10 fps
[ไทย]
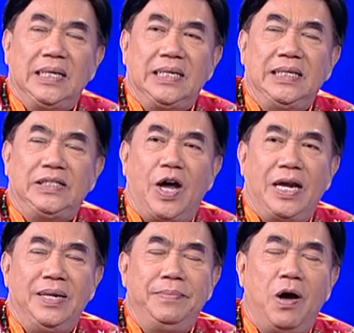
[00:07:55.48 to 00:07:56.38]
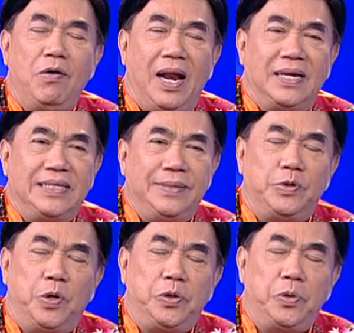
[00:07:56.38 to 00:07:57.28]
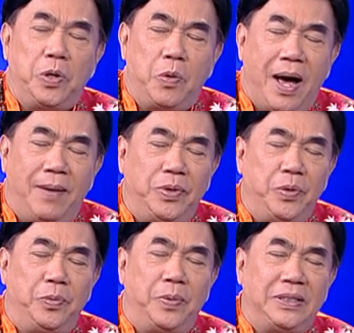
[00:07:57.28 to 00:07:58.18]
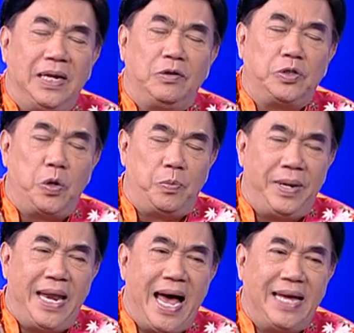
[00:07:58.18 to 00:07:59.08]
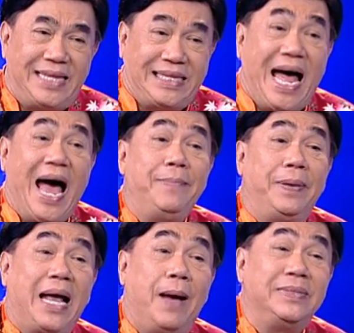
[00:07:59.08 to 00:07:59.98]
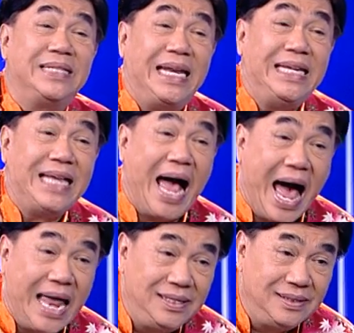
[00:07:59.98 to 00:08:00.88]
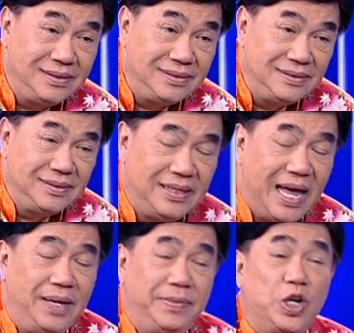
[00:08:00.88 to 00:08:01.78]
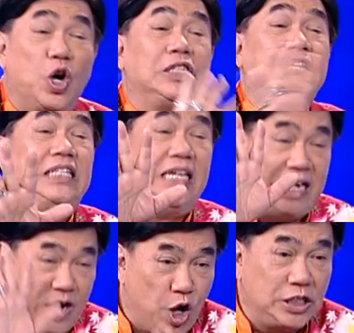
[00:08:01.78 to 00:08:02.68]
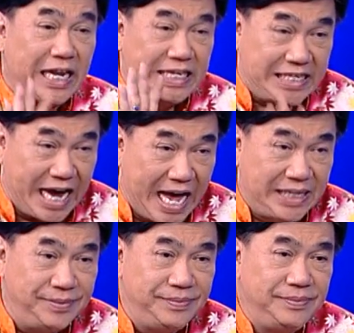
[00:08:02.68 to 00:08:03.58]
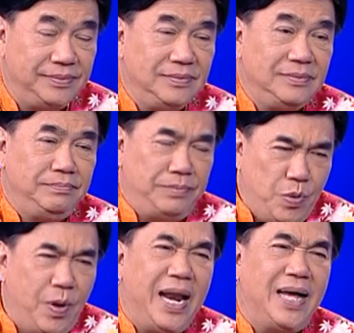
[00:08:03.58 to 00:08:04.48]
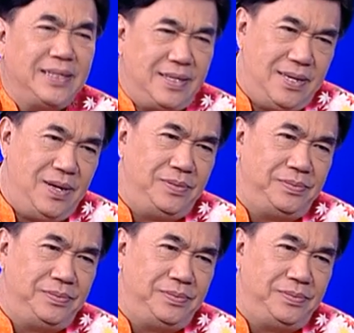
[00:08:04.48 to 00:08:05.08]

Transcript: คือตอนนี้เขากำลังสืบสวนทวนความอยู่ เพราะฉะนั้นเราสรุปไม่ได้ แต่ถ้าให้เป็นคำสันนิษฐาน ครับนะนี่ไม่ใช่ข้อเท็จจริงข้อสันนิษฐาน ครับ ที่ว่าน่าจะเกี่ยว